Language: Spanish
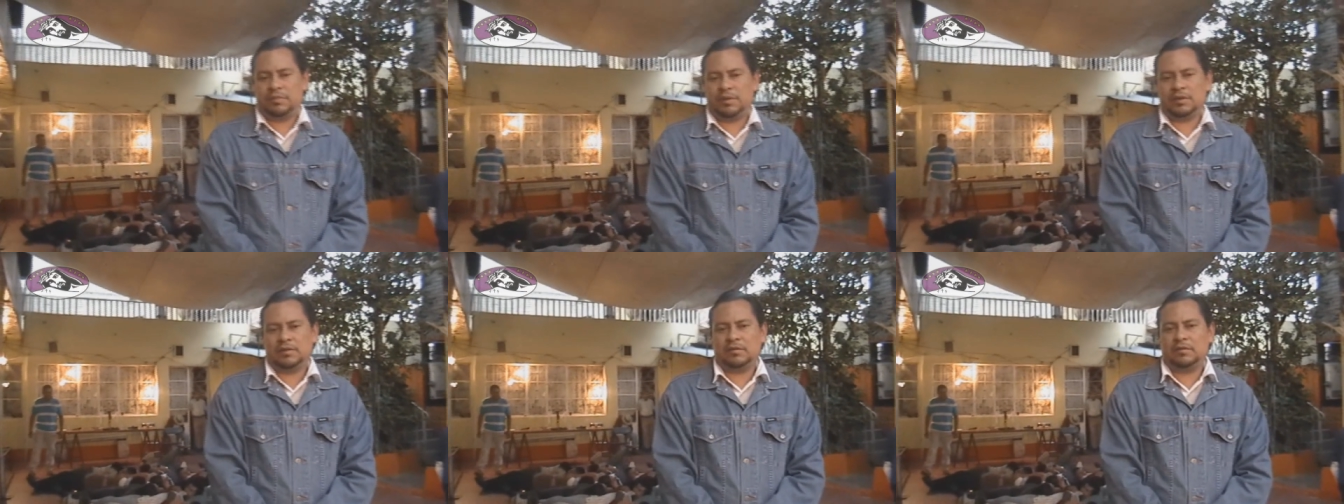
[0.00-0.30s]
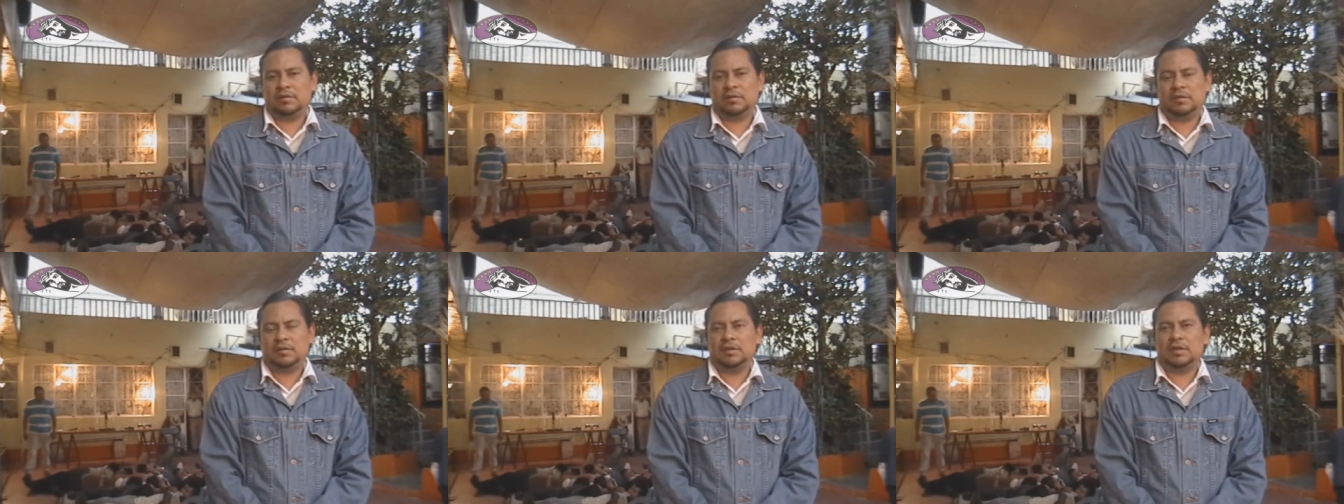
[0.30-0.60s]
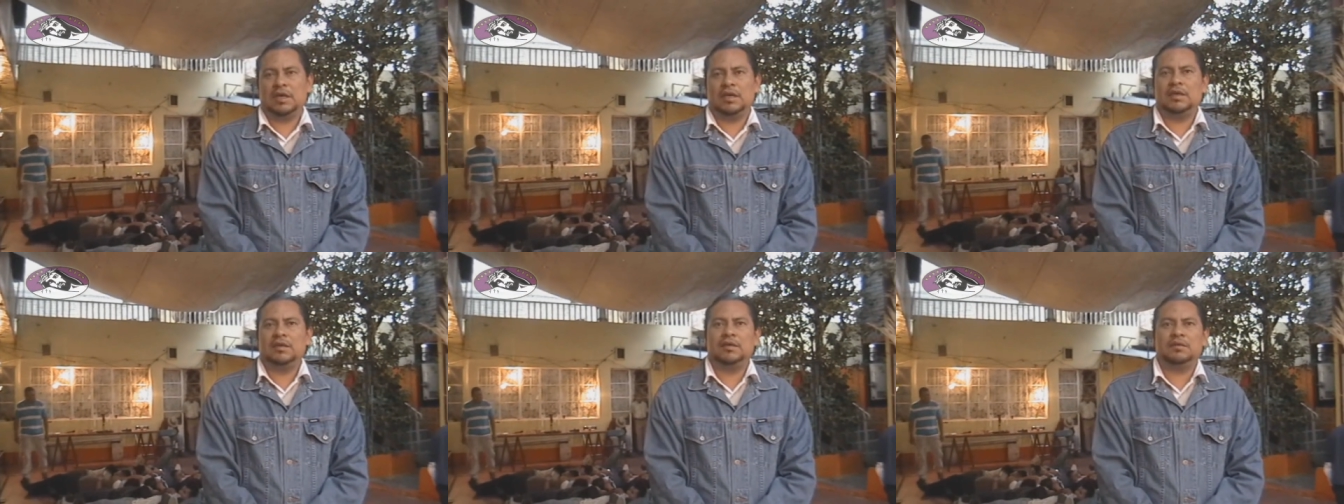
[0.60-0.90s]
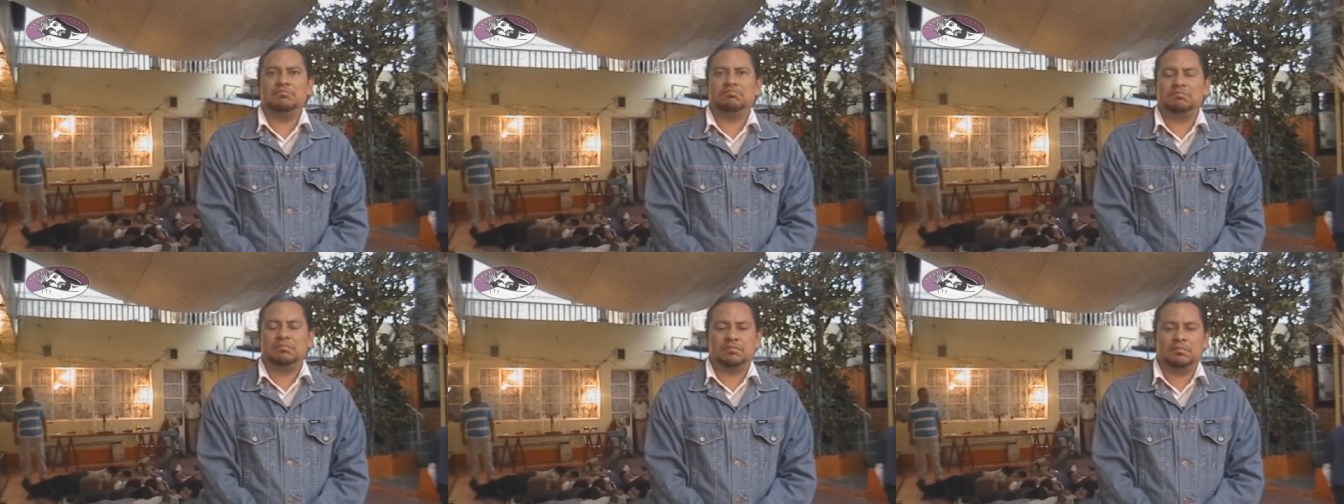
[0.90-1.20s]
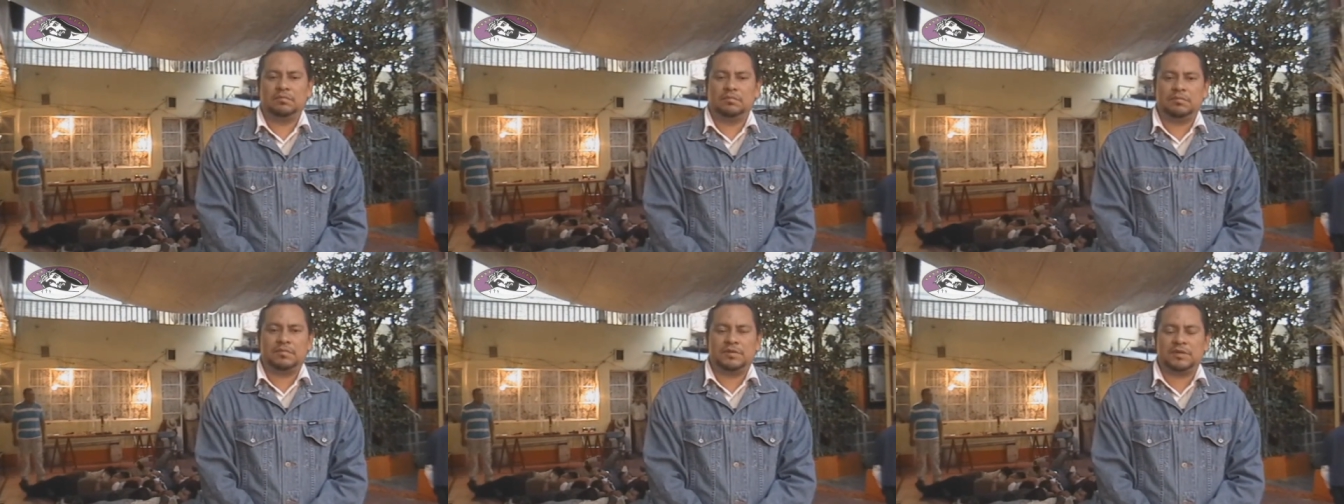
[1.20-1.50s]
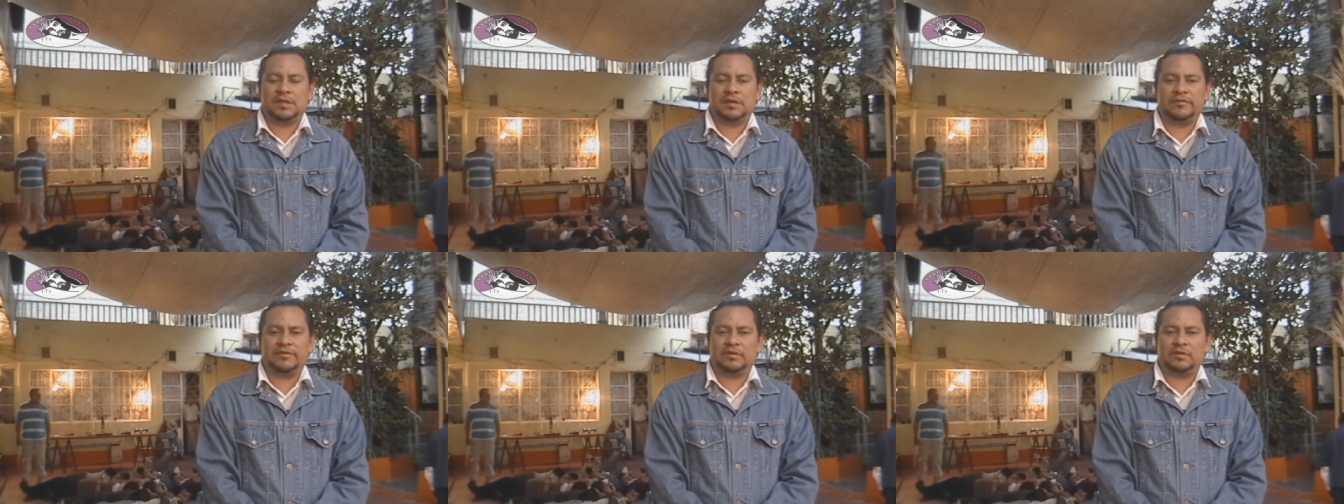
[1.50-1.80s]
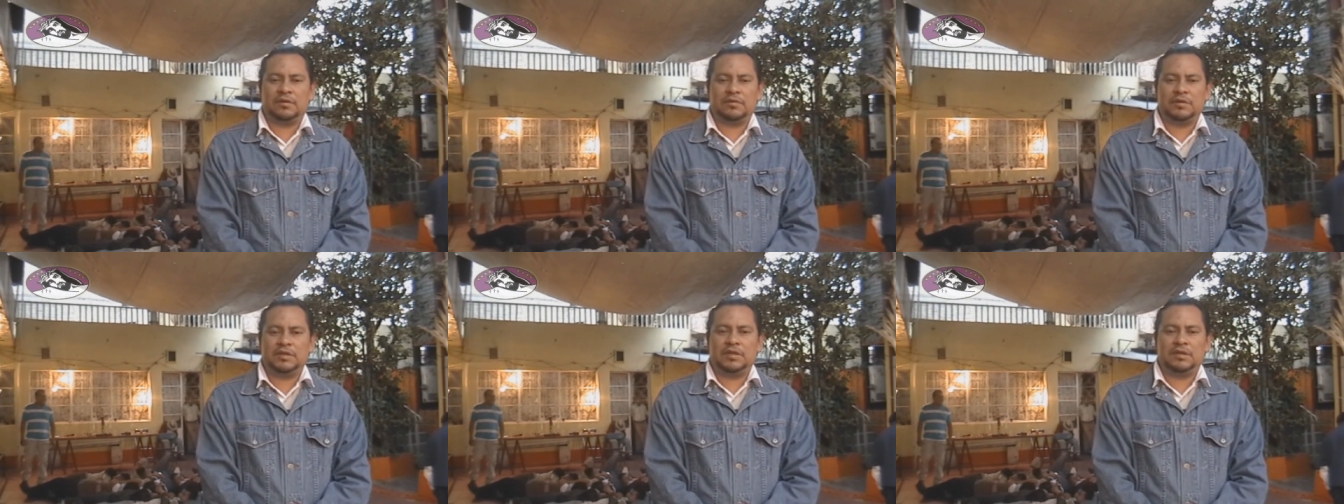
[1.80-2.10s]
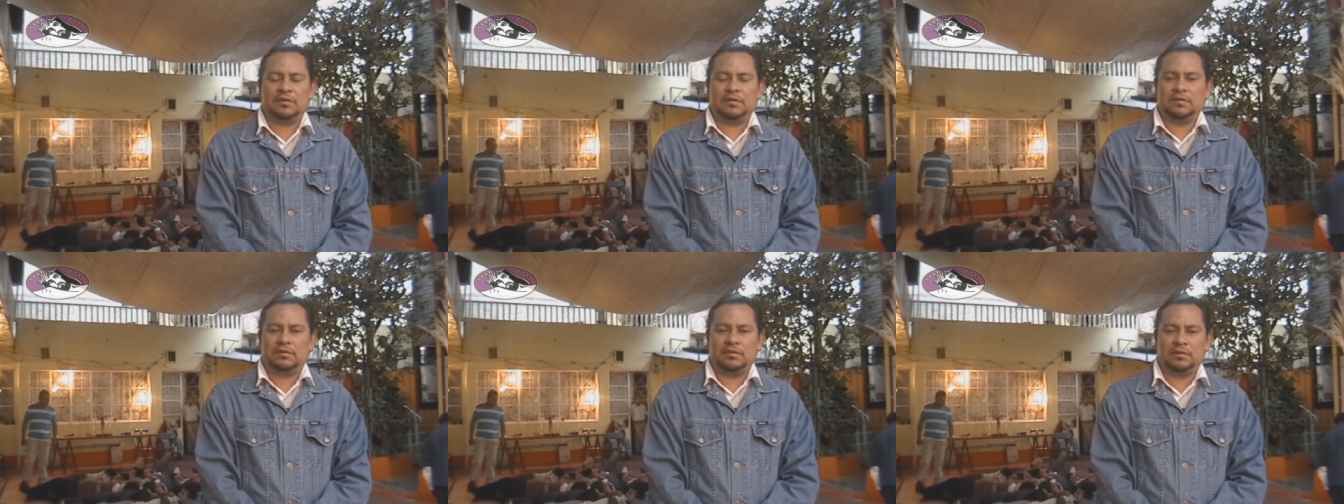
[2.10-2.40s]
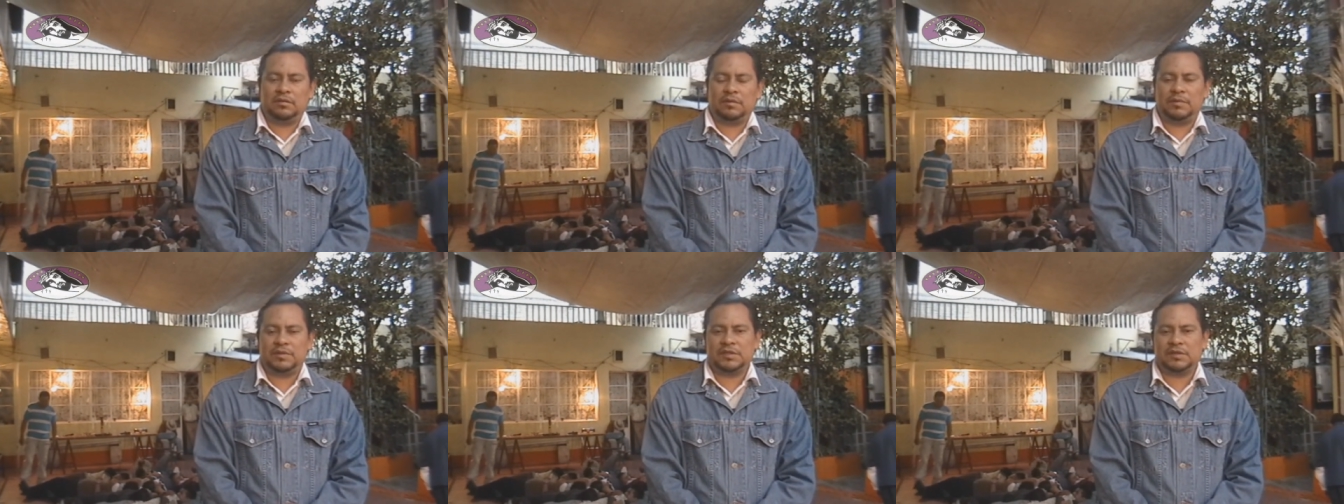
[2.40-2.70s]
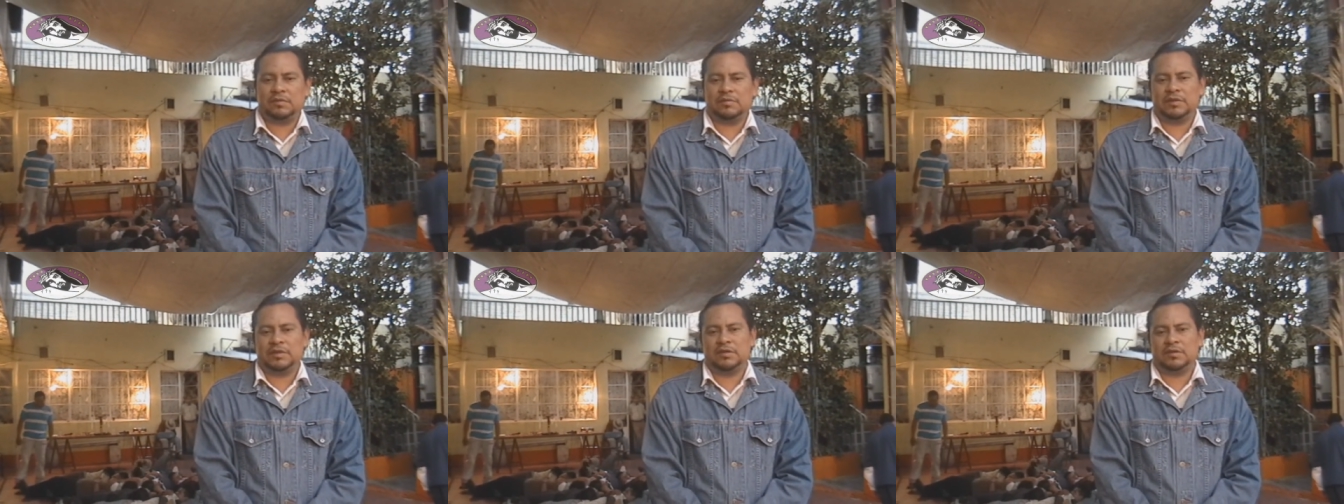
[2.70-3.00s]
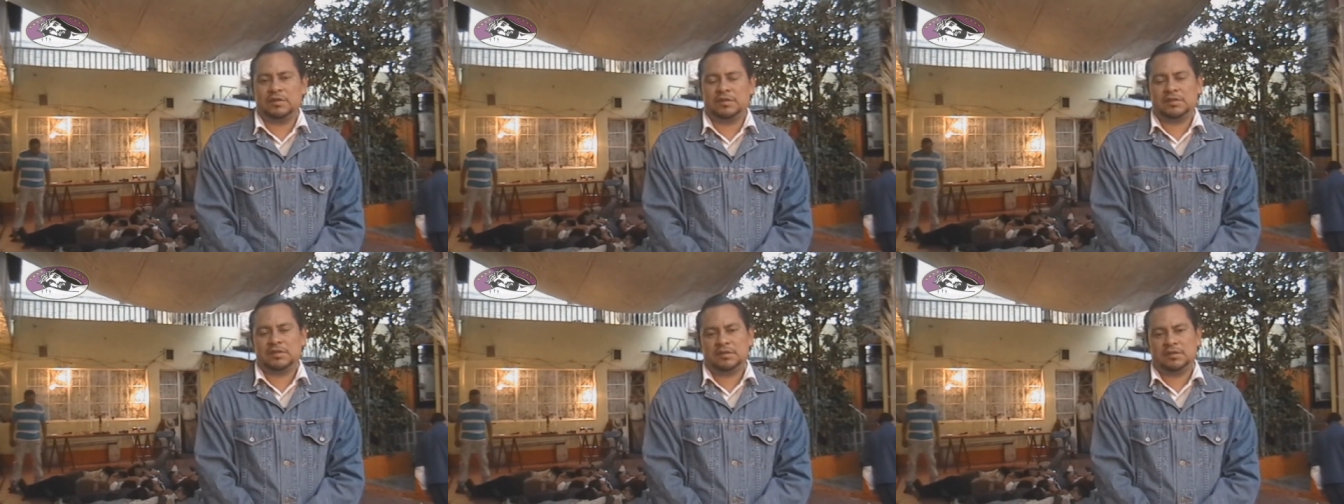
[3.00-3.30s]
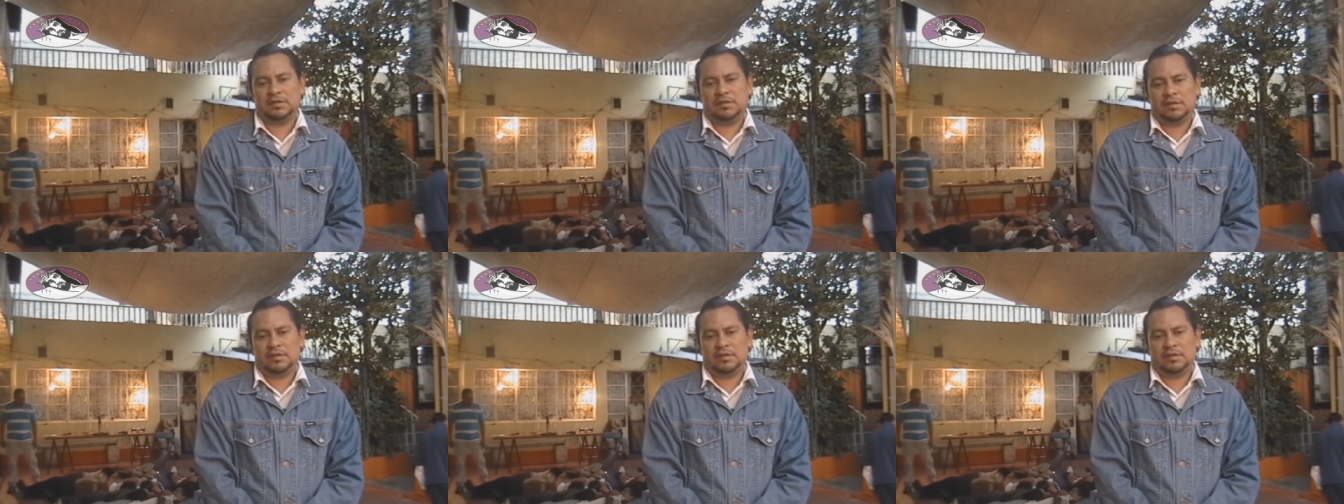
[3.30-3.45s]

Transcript: Pero de ahí, pues afortunadamente no, no ha pasado mayores.